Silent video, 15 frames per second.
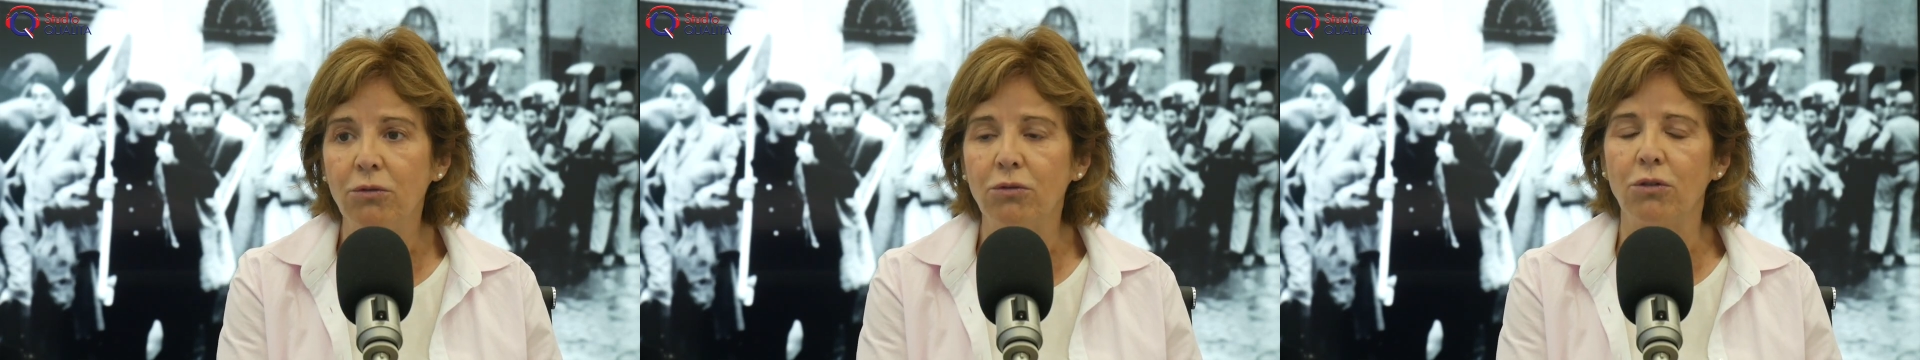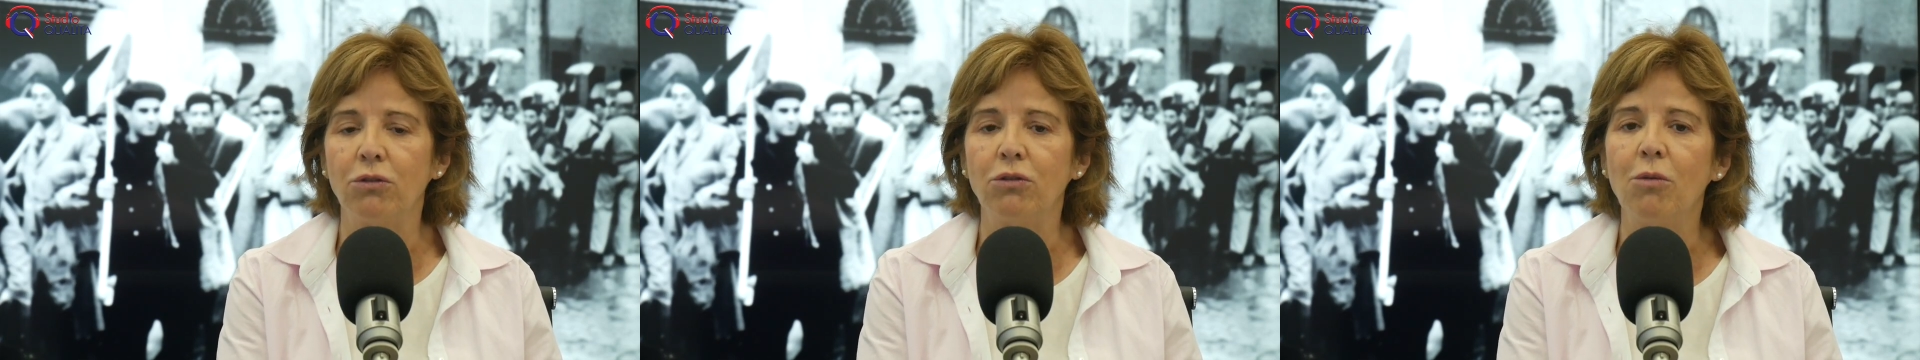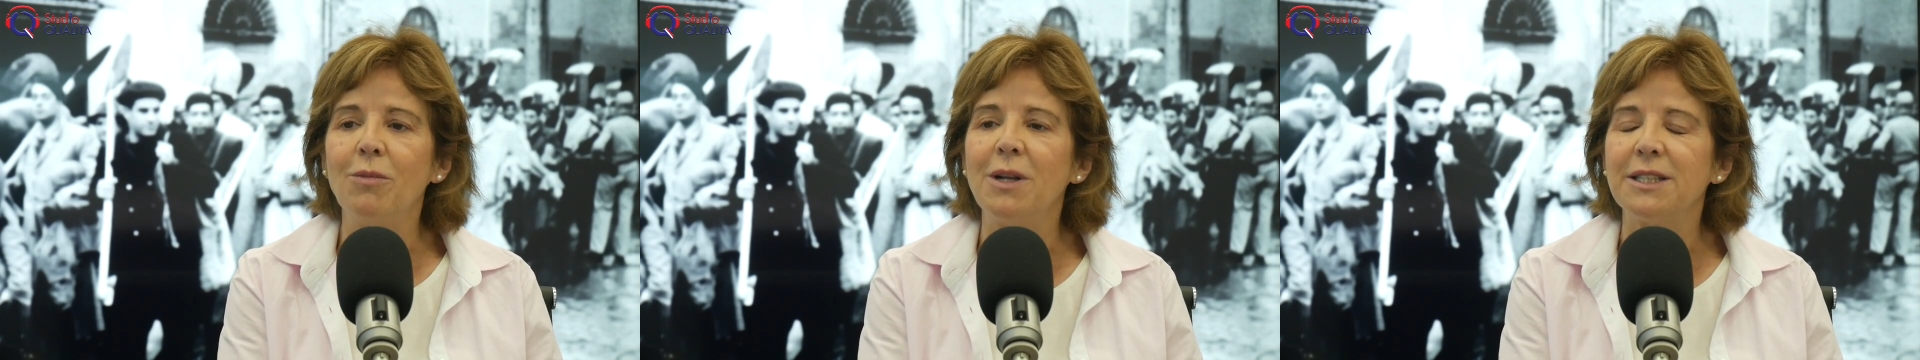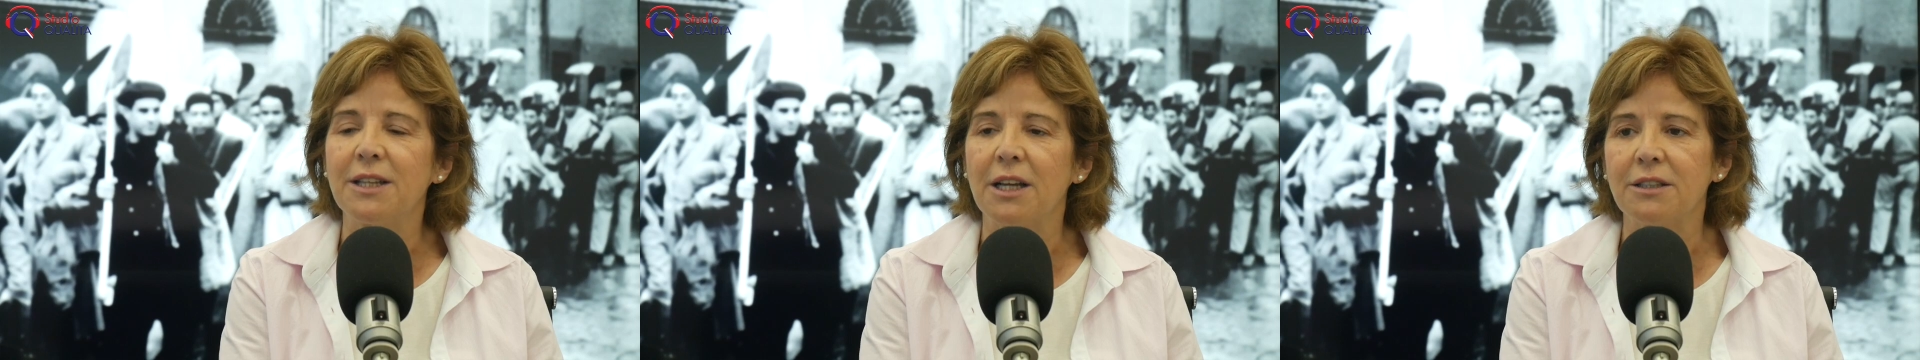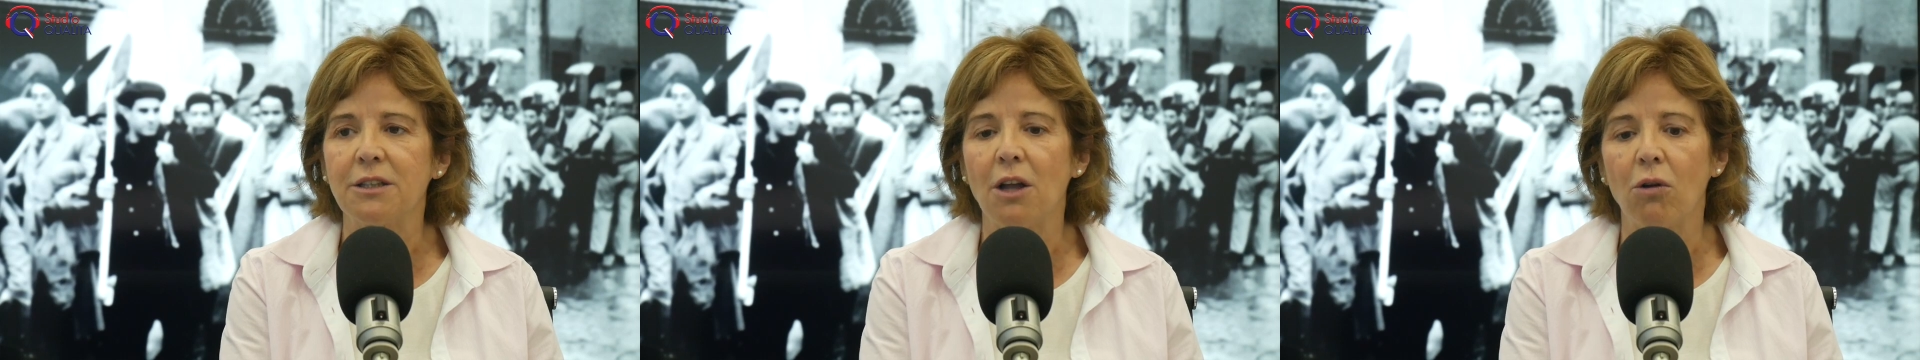de
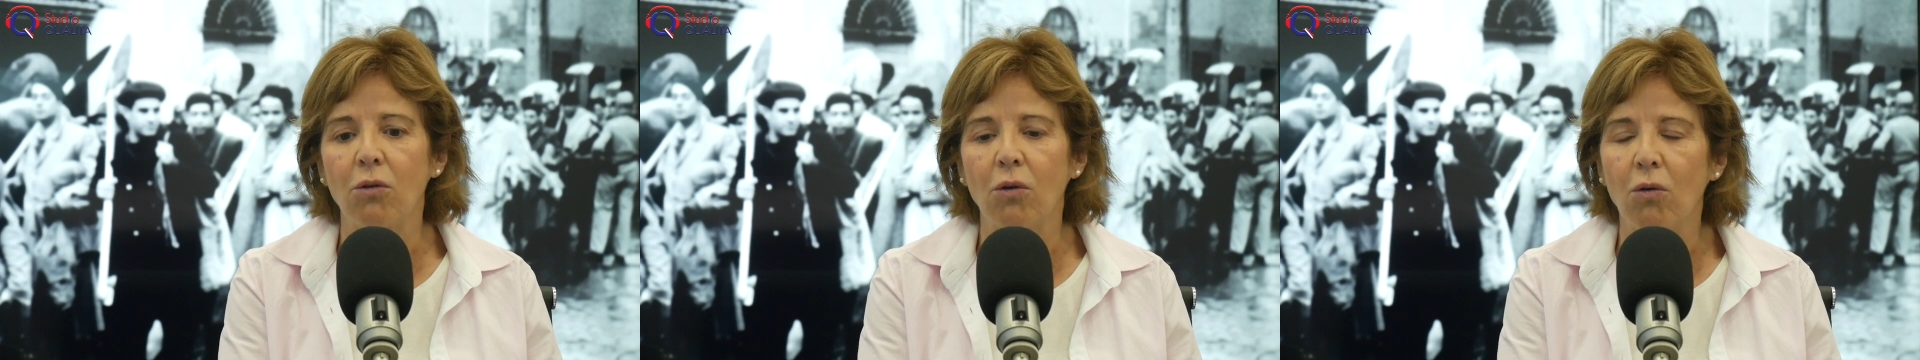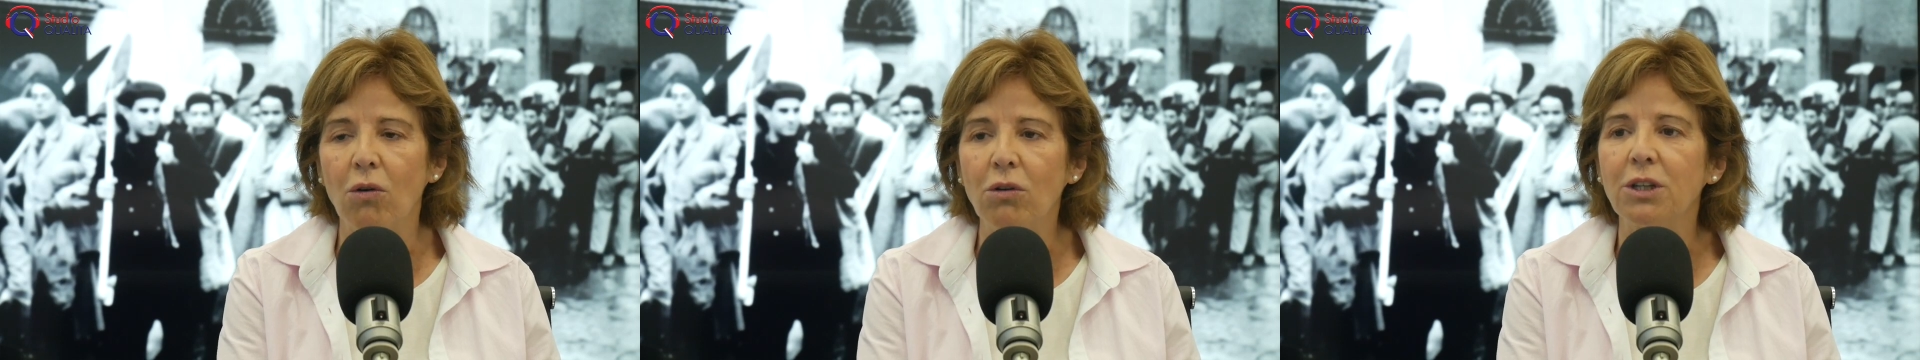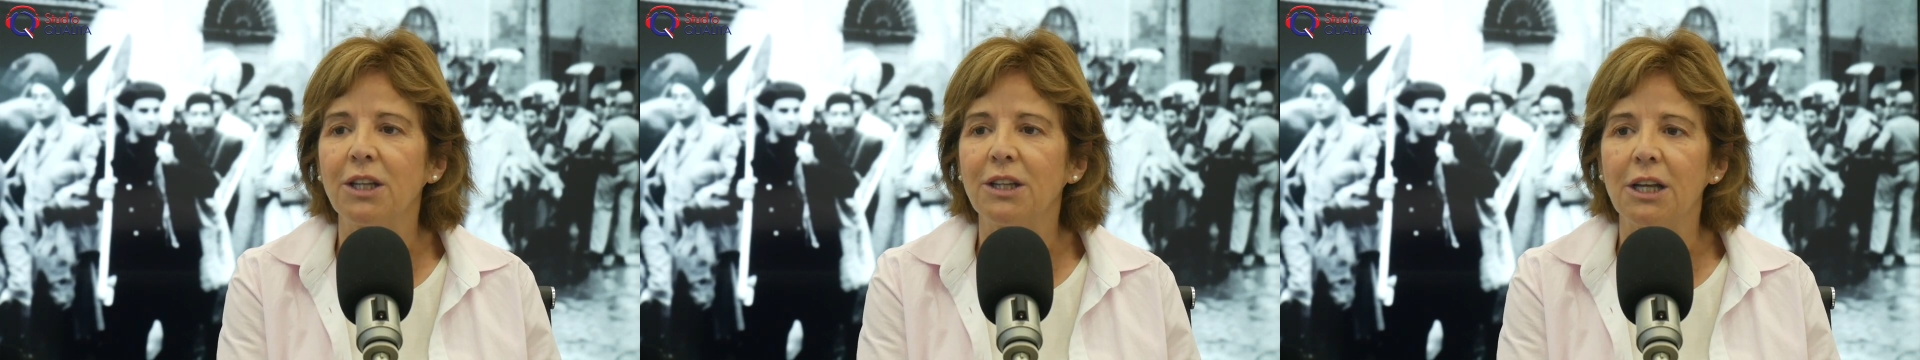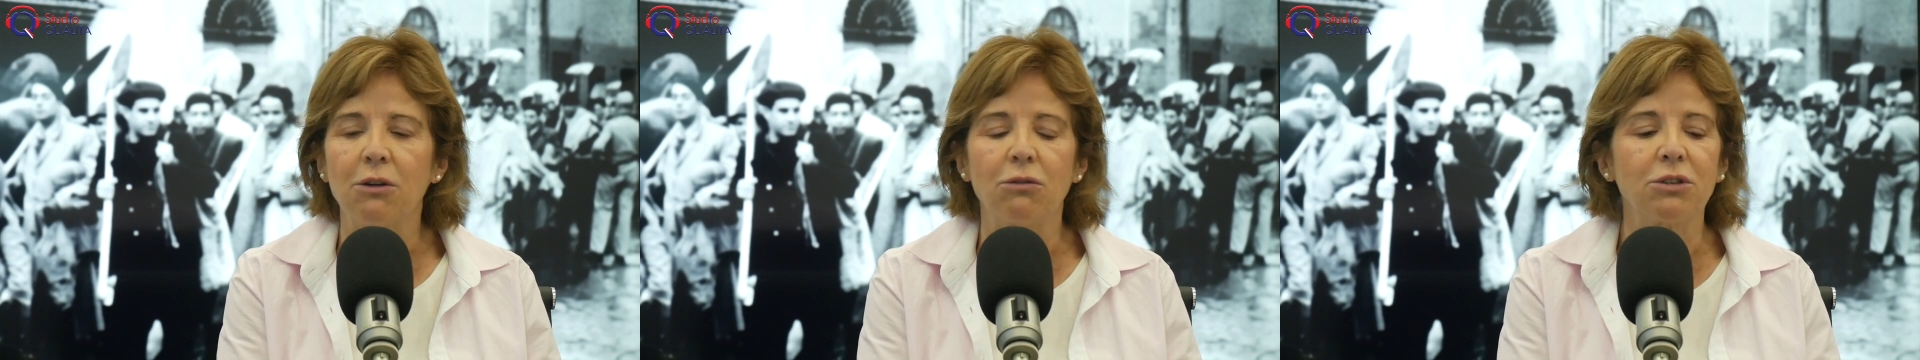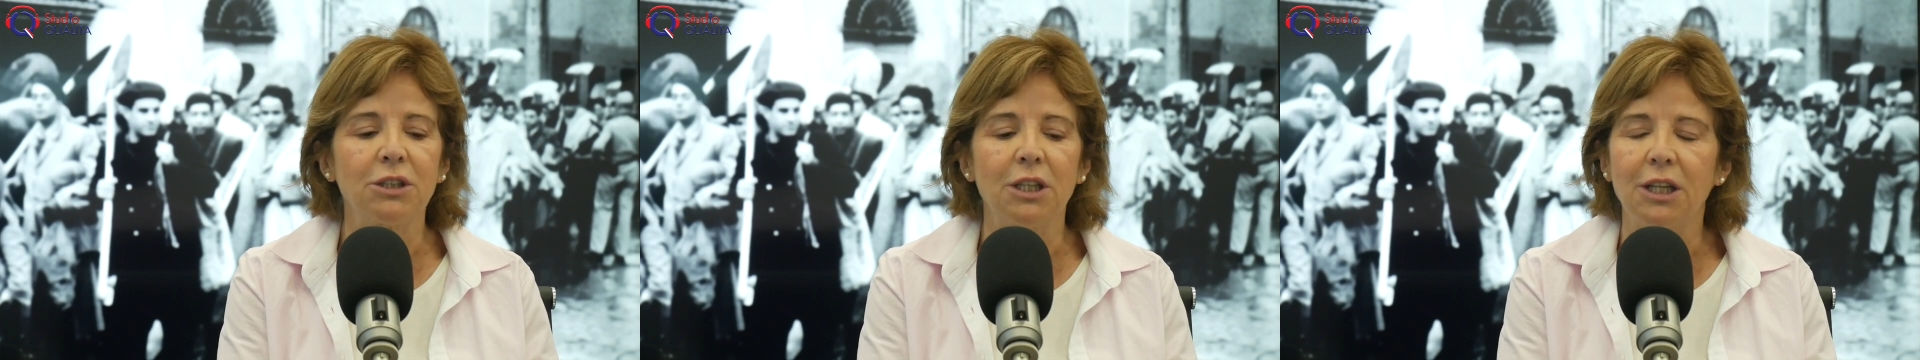2500 euros qui était
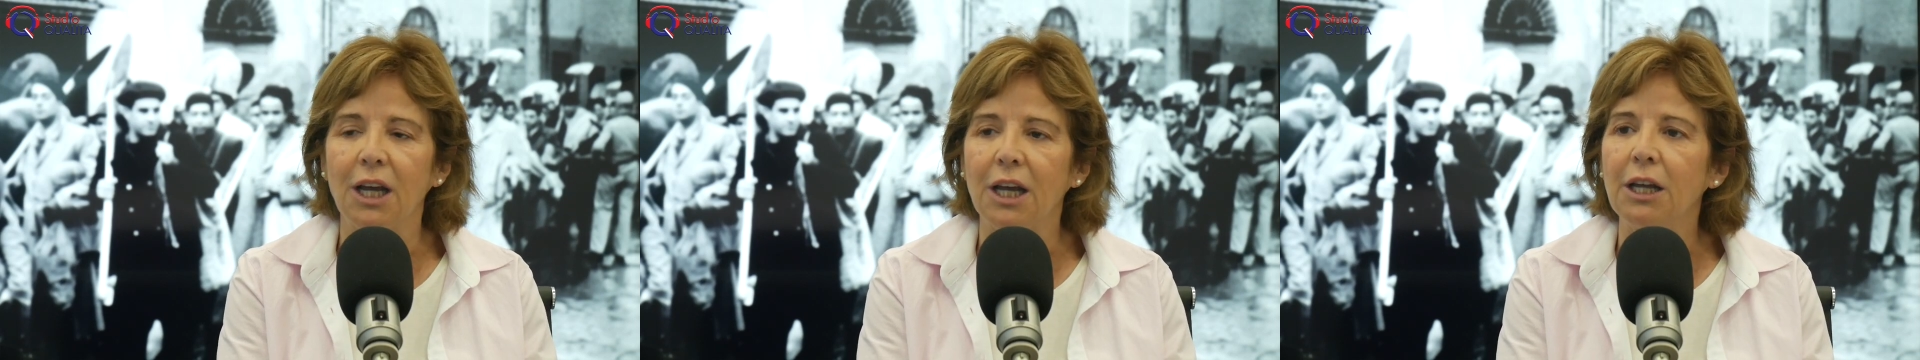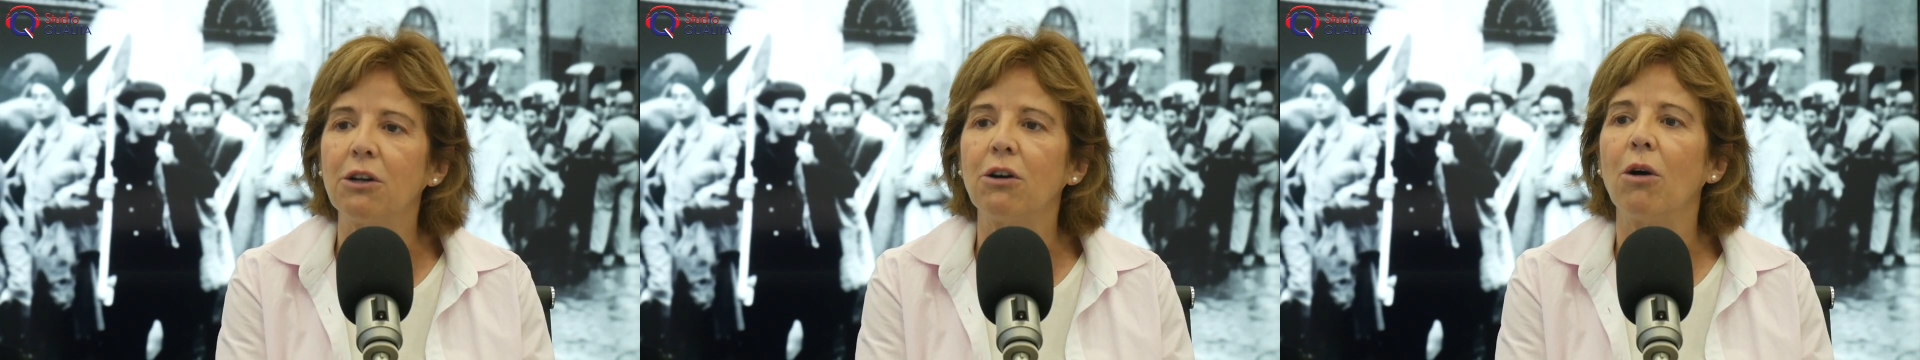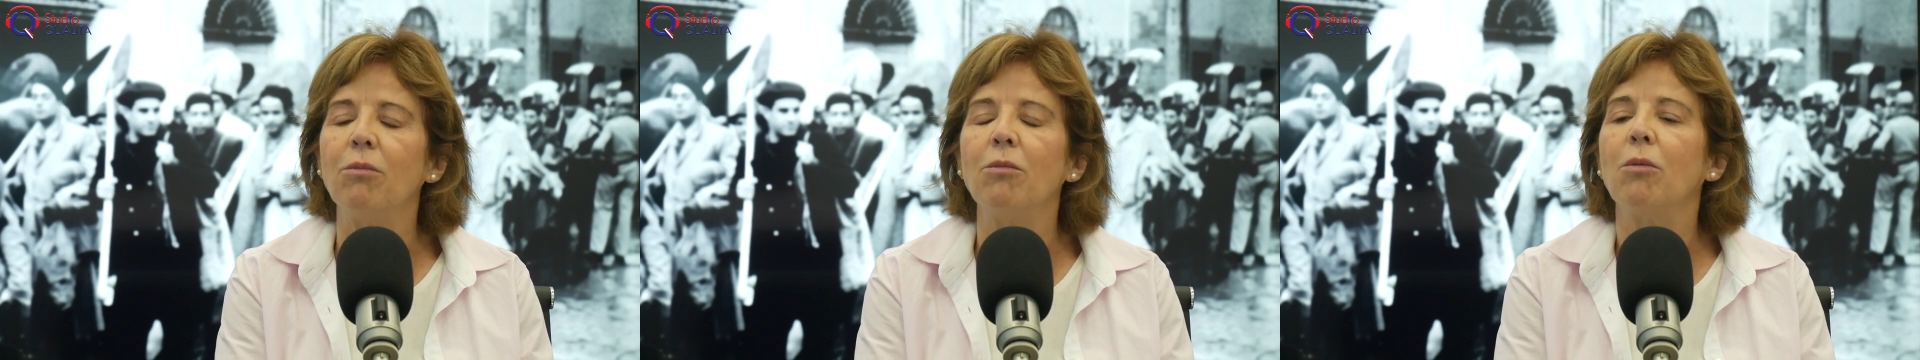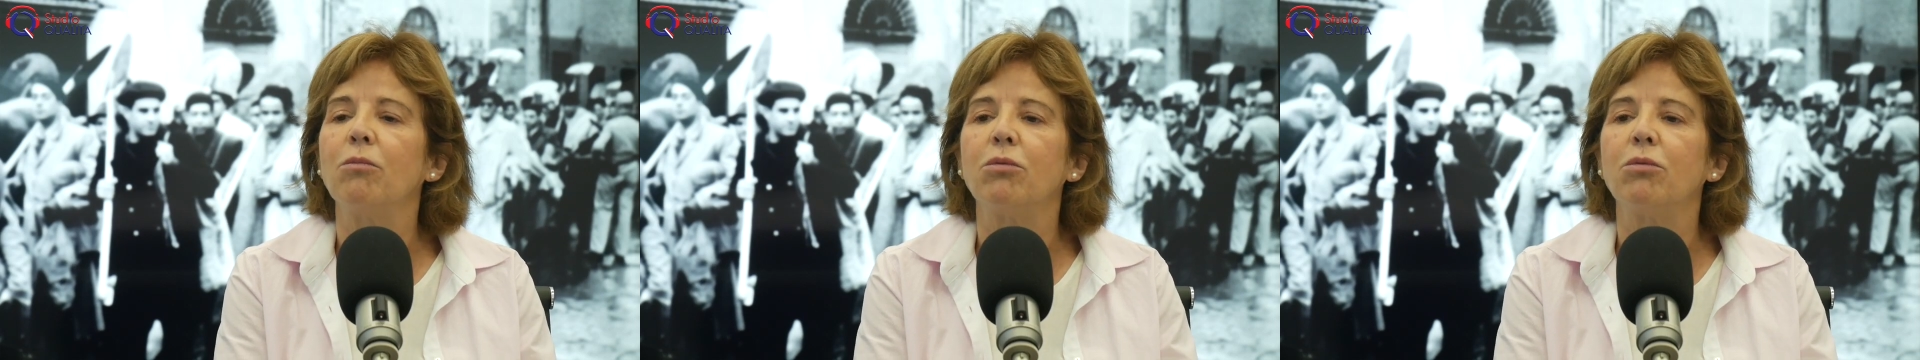considérée comme